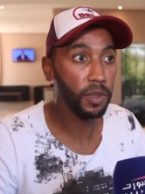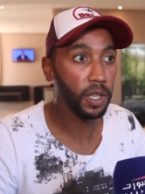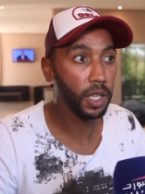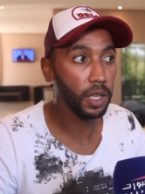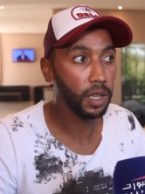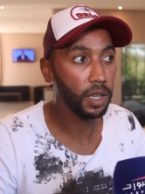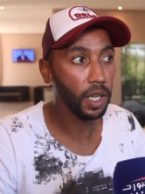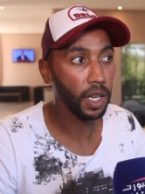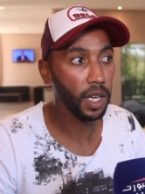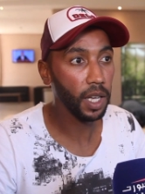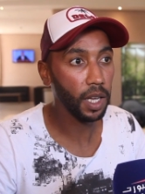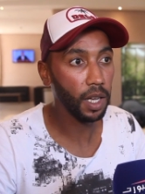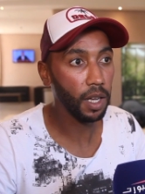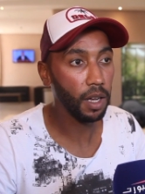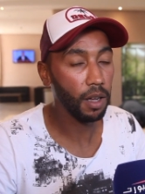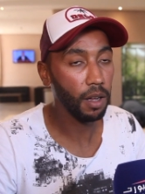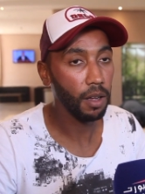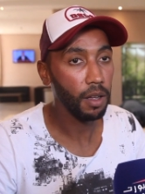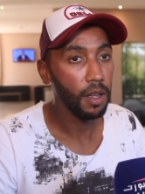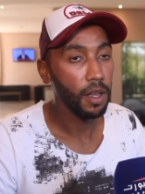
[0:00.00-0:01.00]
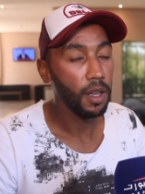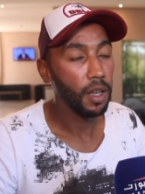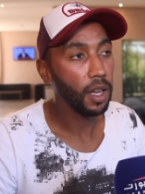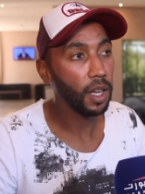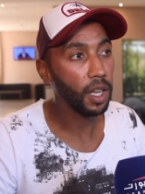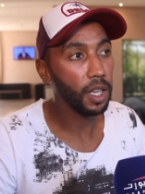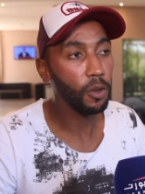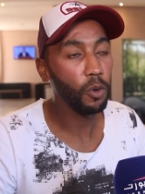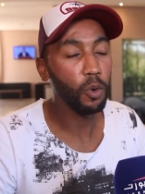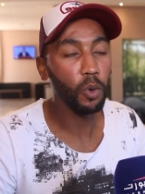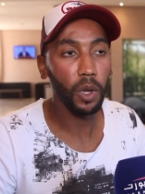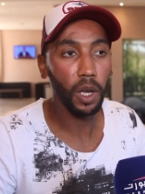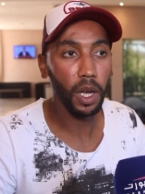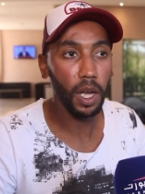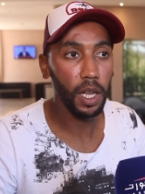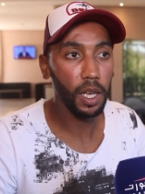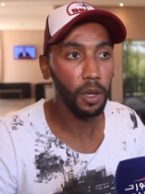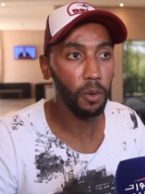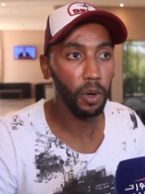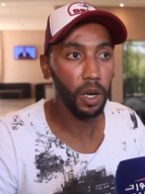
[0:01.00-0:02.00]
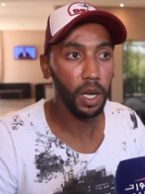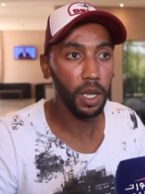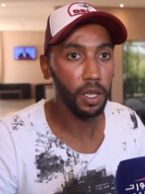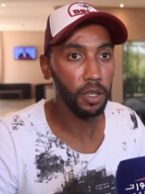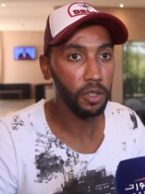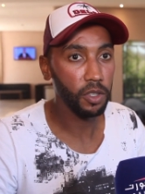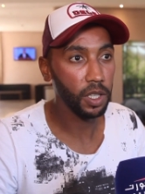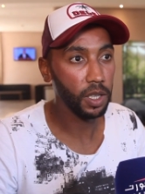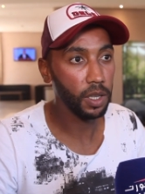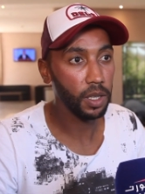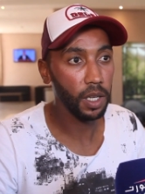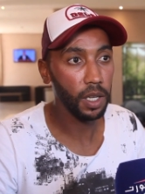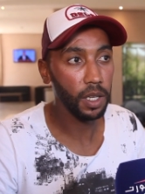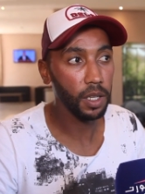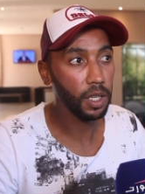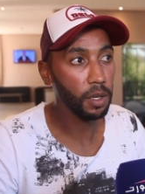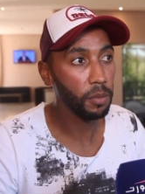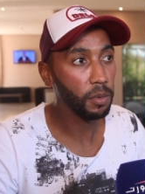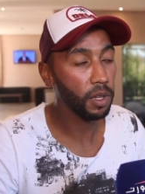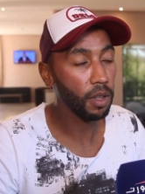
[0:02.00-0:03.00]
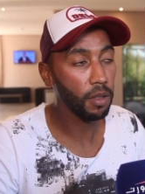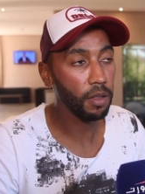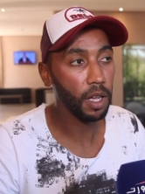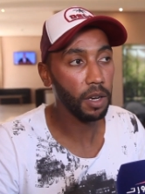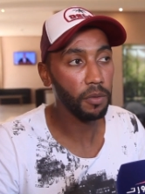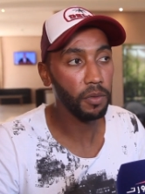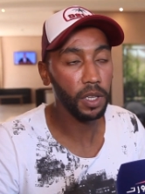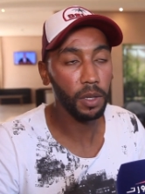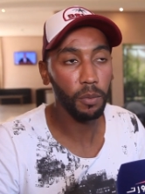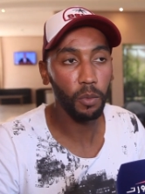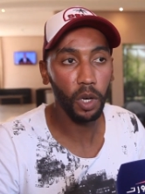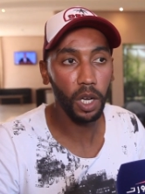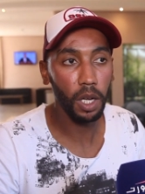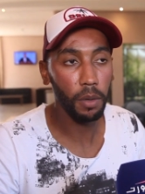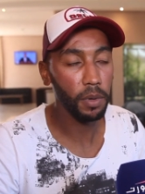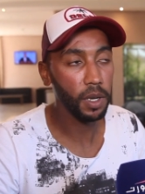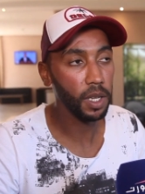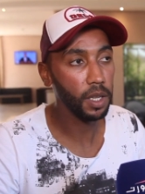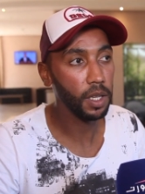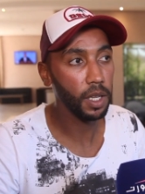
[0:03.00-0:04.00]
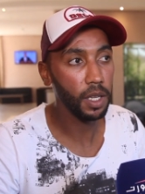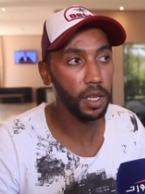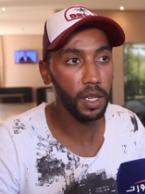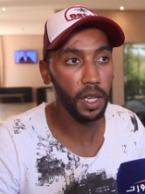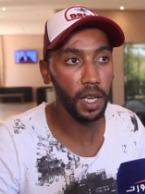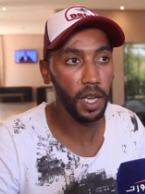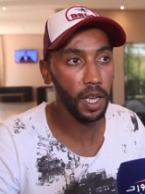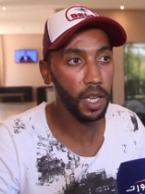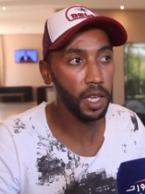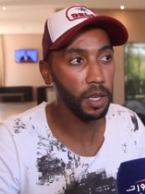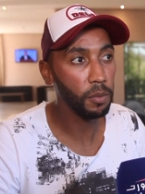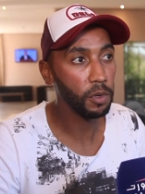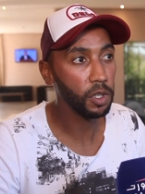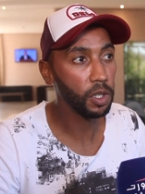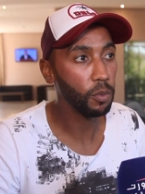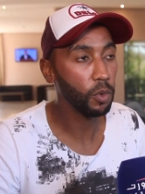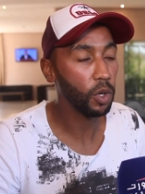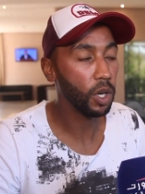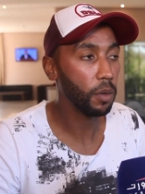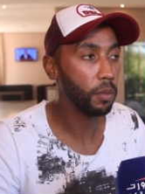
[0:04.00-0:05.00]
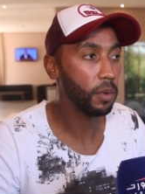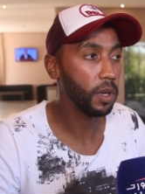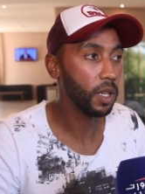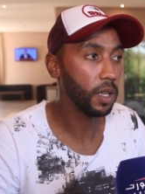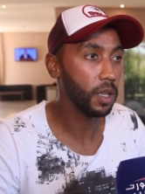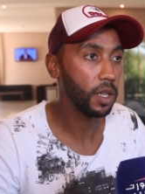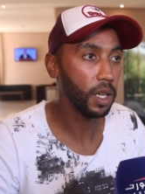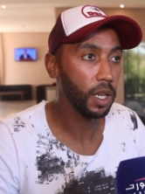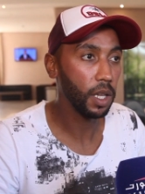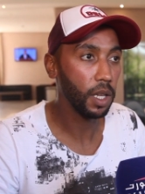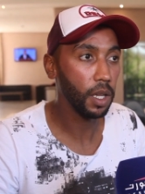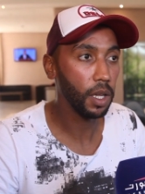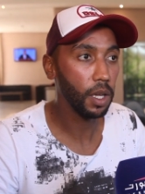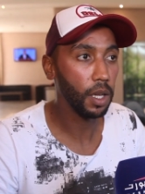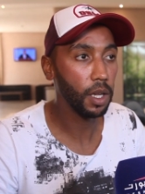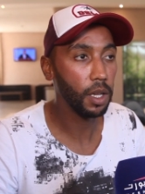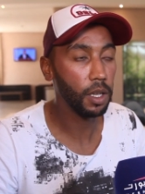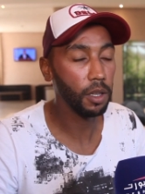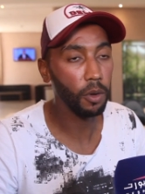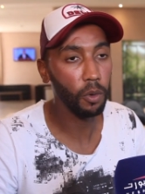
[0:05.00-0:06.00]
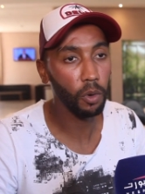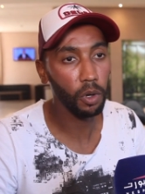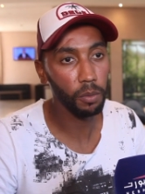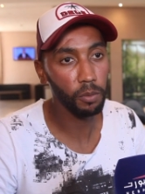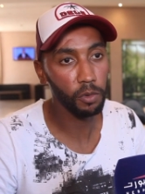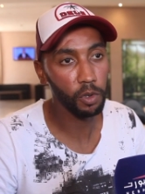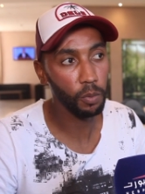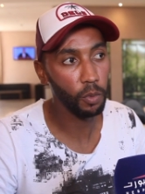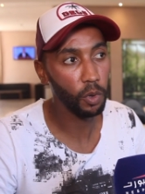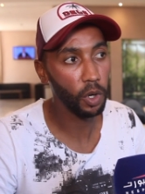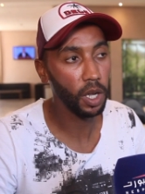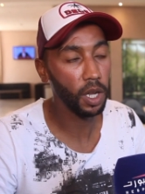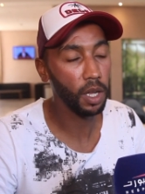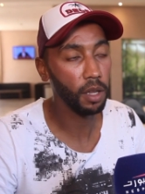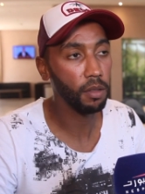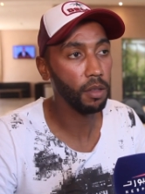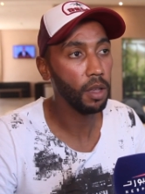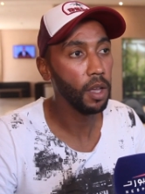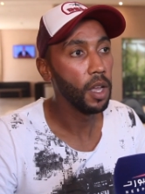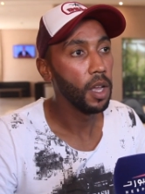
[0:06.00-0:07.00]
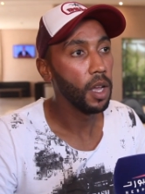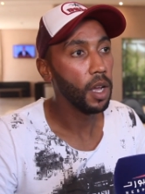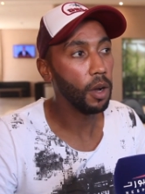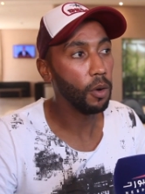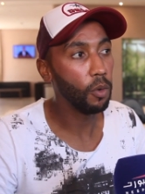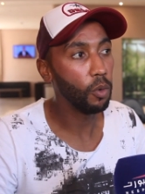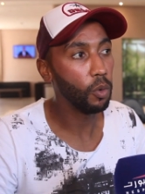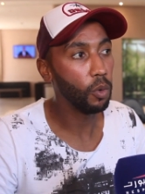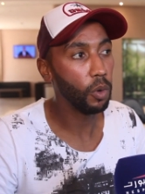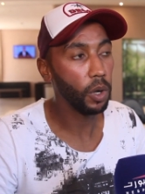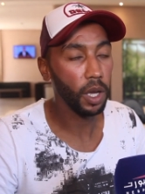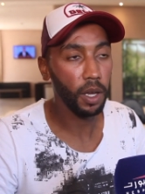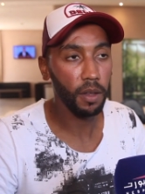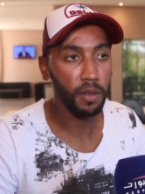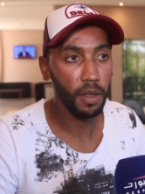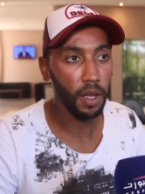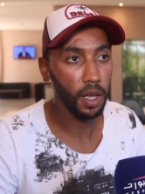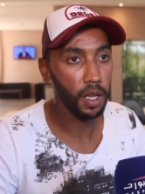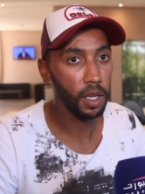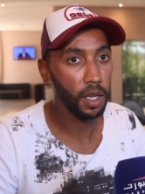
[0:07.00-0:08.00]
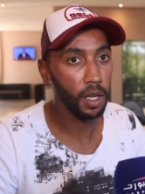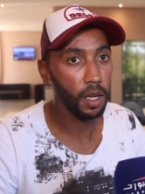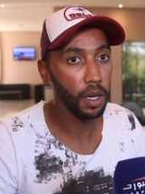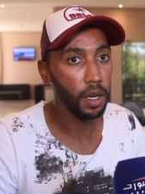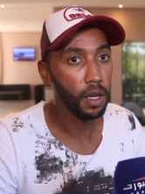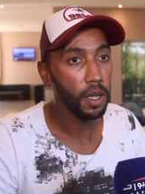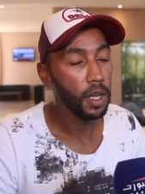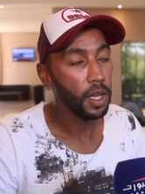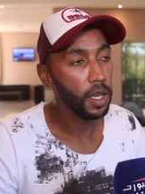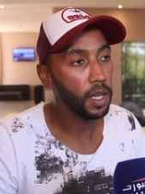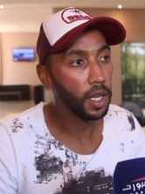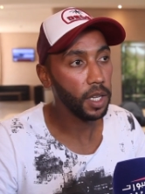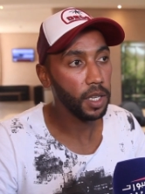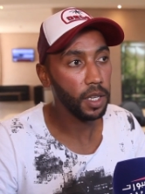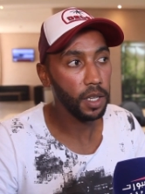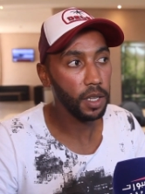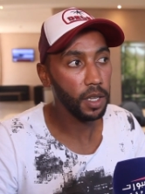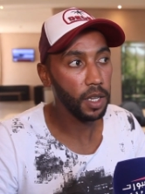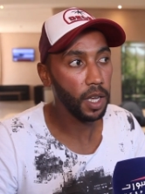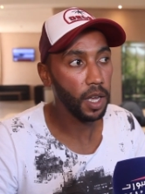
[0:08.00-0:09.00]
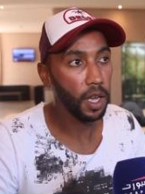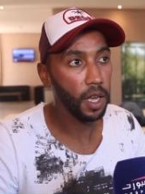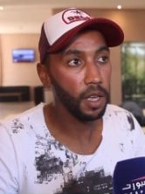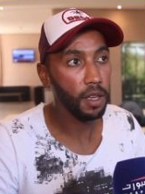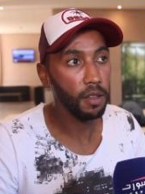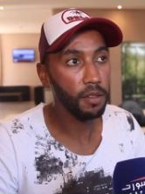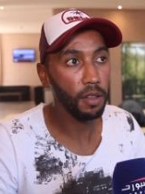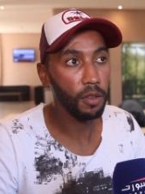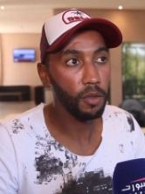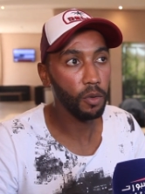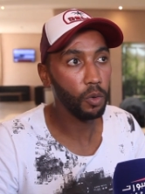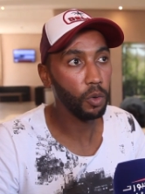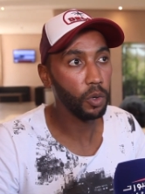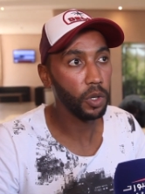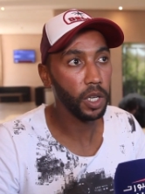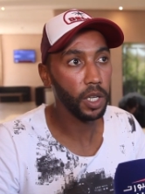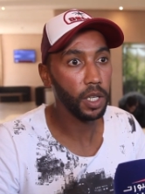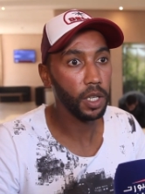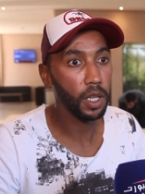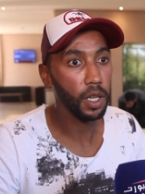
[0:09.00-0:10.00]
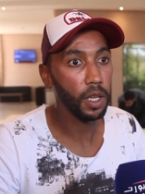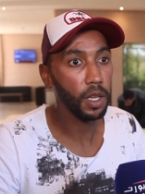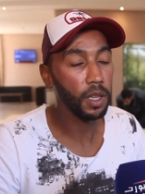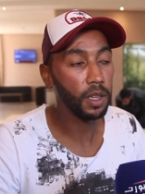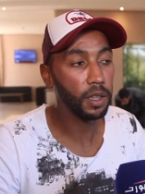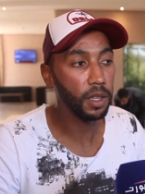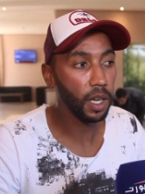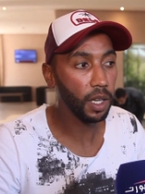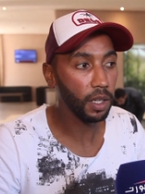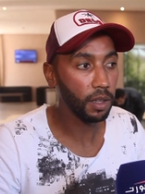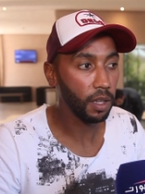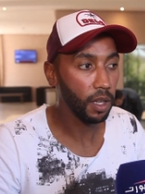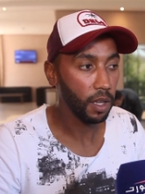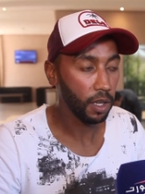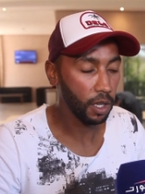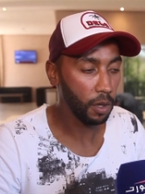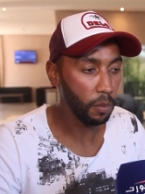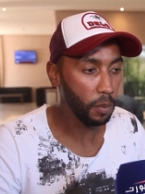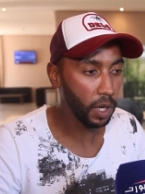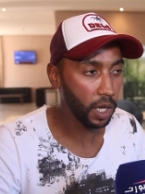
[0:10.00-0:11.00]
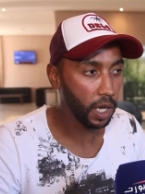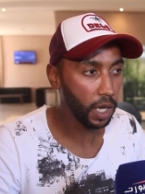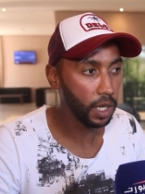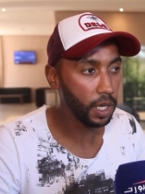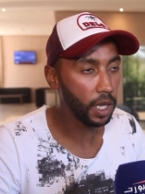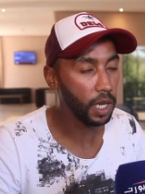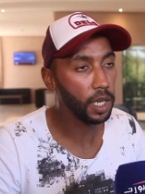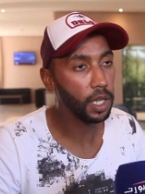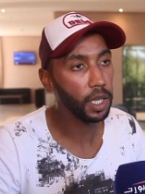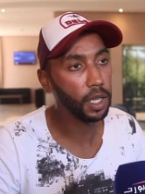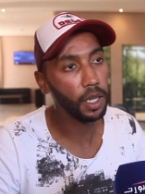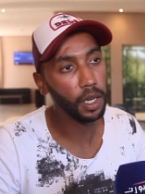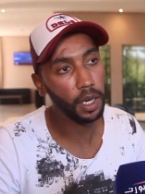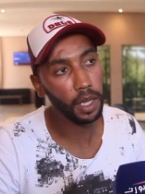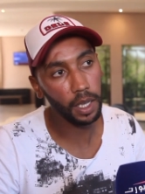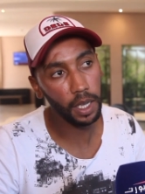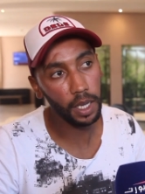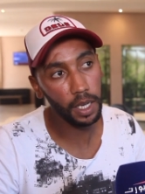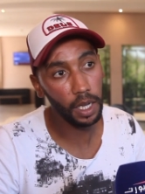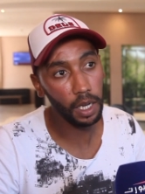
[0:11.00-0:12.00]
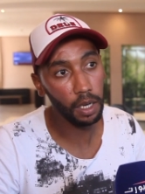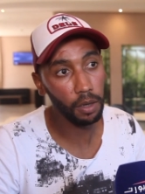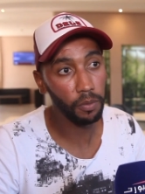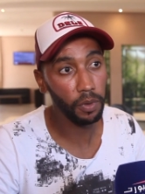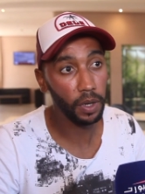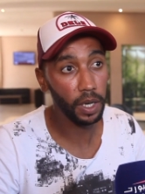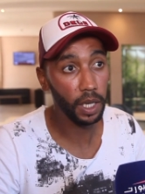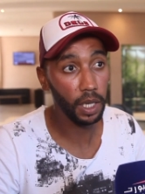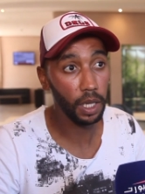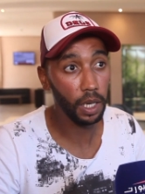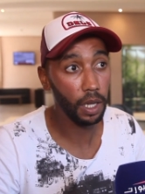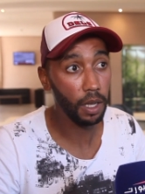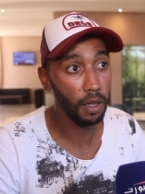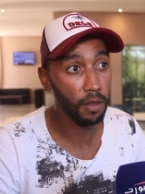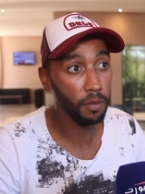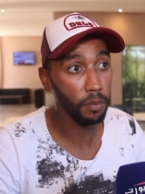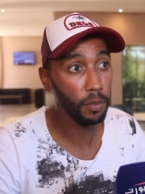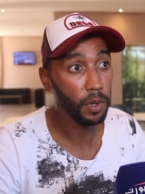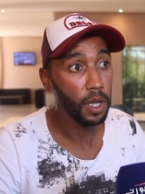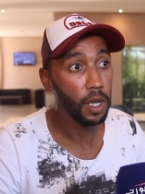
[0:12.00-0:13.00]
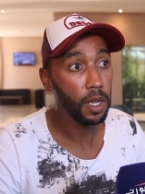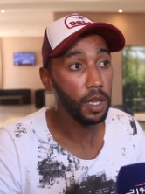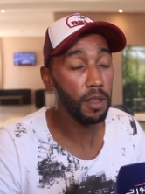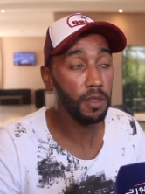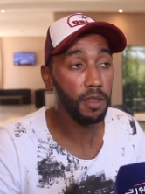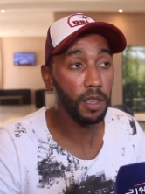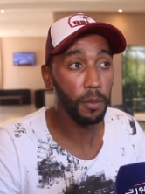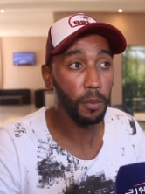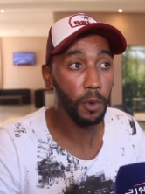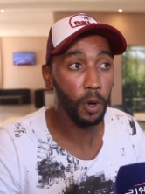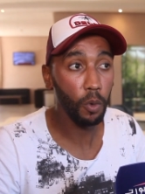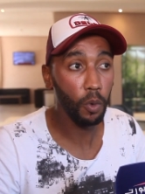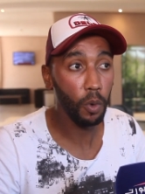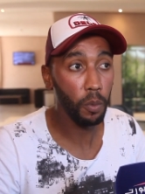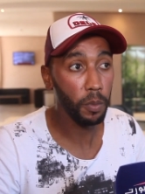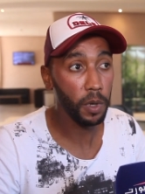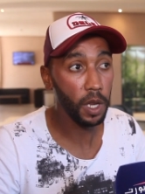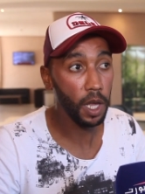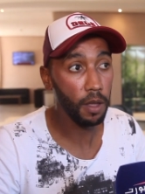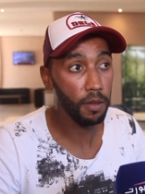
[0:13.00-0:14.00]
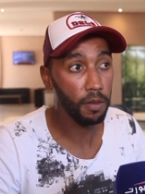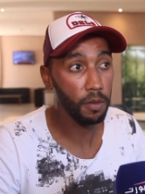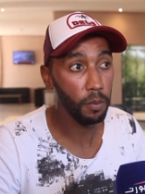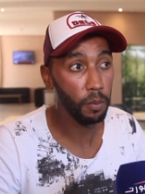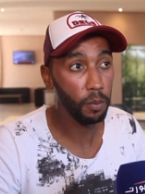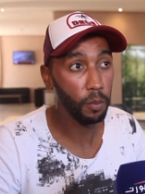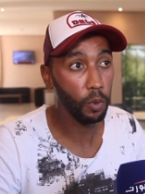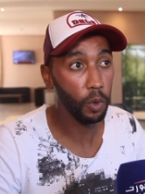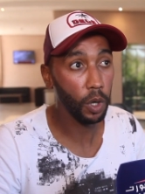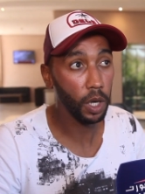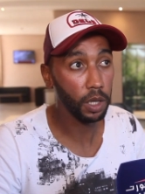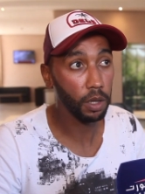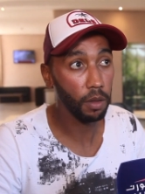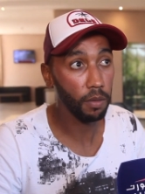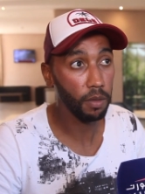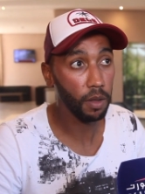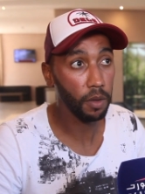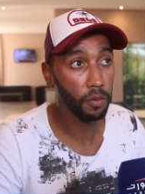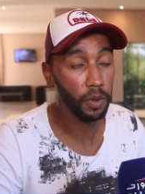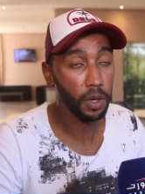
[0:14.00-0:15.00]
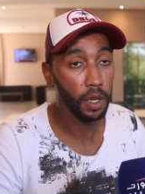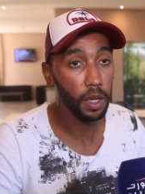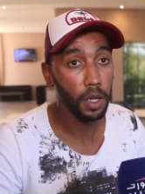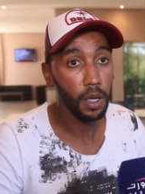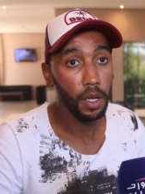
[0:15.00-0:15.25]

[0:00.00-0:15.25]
ديك الدقيقه غيكون غالي وغالي جدا كما تتعرف هذه مقابله ديال النهائي ماشي مقابله ديال دور المجموعات او اقصائيه يعني النهائي تتكون يعني الضغط كما كاين عليك راه كاين على الفريق الخصم لا سيما هو منهزم بواحد لصفر